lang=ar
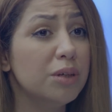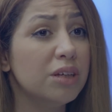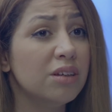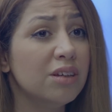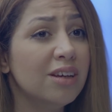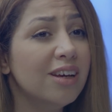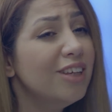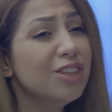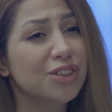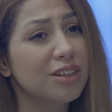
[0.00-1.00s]
بيه
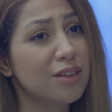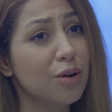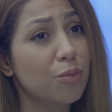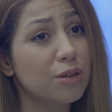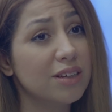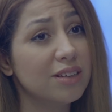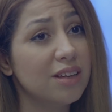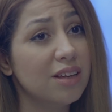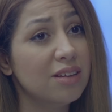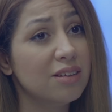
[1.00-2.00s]
ليش تكسر
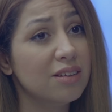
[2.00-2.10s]
بوصيته